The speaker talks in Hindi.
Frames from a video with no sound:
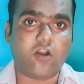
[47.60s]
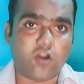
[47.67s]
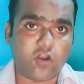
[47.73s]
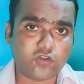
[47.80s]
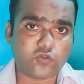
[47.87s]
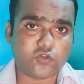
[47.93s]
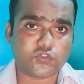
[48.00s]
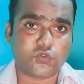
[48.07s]
और
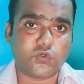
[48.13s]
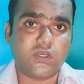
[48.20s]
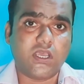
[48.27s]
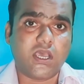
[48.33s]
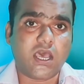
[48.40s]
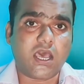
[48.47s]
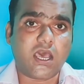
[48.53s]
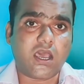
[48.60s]
दोस्तों
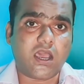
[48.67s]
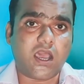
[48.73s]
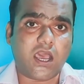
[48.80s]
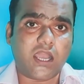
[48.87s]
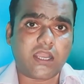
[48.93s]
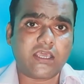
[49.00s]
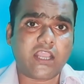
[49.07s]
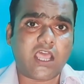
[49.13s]

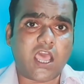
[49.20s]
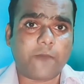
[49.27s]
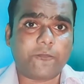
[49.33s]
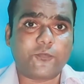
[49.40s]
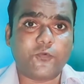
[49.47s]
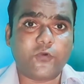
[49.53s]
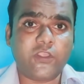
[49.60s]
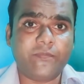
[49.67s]
अगर आप
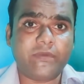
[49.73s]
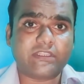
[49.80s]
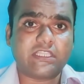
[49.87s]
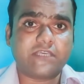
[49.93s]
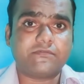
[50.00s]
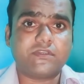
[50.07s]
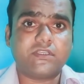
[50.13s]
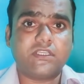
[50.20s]
कोई
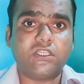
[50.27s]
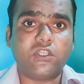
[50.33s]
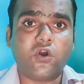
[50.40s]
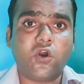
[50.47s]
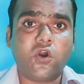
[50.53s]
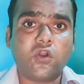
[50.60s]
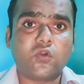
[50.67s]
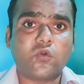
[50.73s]
मतलब नो
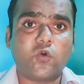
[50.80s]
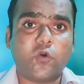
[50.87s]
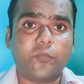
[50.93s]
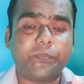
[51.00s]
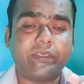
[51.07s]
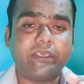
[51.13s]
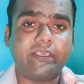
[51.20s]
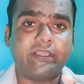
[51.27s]

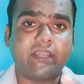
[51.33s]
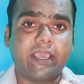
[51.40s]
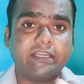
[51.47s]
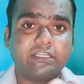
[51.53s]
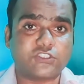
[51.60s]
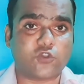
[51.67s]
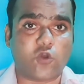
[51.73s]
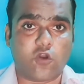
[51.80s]
कॉपीराइट
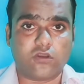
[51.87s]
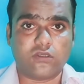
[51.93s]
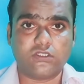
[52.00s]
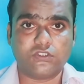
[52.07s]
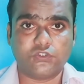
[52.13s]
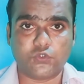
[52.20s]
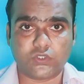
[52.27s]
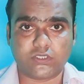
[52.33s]
सॉन्ग
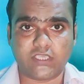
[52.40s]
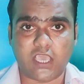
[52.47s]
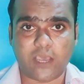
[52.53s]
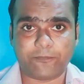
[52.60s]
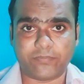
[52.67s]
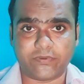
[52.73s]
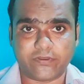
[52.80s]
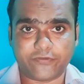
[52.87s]
जो कि
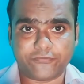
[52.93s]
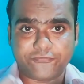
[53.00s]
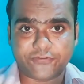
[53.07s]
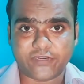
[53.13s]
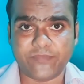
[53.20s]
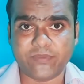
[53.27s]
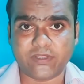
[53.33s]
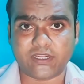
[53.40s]
आप
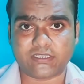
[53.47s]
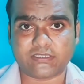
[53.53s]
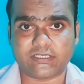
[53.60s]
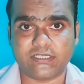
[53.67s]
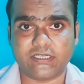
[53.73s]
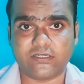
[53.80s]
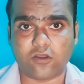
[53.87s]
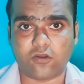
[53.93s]
फ्री में करते
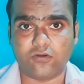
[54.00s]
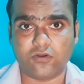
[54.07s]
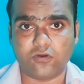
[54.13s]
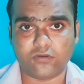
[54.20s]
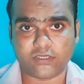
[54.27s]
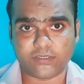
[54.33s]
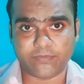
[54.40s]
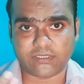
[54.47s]
हैं
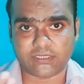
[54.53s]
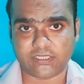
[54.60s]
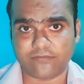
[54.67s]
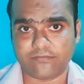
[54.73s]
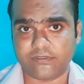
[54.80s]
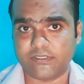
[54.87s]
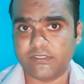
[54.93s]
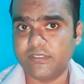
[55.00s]
डाउनलोड
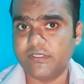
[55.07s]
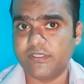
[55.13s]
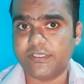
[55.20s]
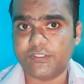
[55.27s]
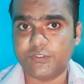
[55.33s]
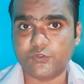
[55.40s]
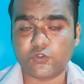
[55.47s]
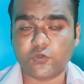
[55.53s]
मतलब
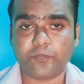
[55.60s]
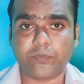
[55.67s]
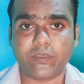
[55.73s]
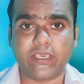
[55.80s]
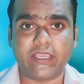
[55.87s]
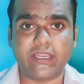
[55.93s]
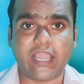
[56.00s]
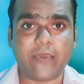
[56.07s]
यूट्यूब
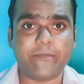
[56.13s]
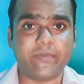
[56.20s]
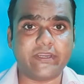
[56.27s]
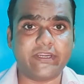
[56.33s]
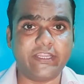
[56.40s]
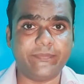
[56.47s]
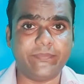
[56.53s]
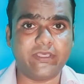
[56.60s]
के
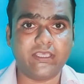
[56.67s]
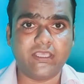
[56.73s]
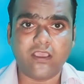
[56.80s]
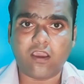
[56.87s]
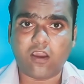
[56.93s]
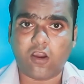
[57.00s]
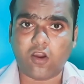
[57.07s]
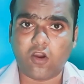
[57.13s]
लाइब्रेरी में
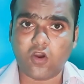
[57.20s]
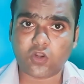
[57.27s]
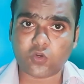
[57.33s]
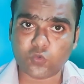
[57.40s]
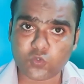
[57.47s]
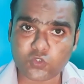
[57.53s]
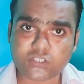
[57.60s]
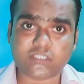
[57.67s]
और
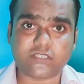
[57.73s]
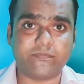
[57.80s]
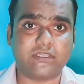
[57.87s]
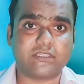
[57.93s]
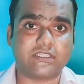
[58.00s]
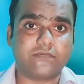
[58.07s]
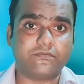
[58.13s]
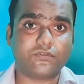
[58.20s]
उस
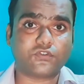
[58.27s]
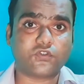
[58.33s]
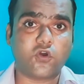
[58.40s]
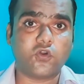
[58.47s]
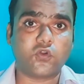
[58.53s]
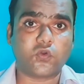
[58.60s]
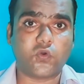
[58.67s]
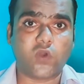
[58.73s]
मतलब
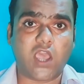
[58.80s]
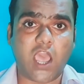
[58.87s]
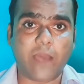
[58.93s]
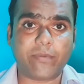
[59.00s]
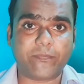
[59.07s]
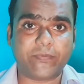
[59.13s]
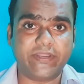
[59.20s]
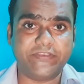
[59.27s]
सॉन्ग को आप
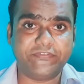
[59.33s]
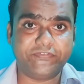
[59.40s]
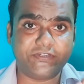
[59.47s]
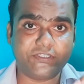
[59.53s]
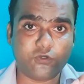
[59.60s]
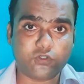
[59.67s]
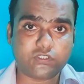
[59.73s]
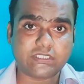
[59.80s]
अपने
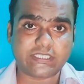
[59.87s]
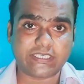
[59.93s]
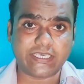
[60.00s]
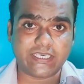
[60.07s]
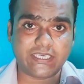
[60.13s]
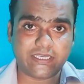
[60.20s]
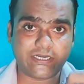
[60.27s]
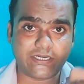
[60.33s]
वीडियोस के
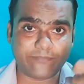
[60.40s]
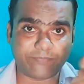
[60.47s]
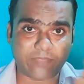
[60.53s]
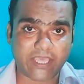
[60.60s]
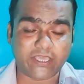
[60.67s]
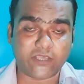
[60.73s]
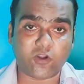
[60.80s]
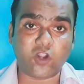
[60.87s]

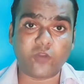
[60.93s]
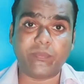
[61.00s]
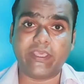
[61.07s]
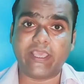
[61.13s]
बैकग्राउंड में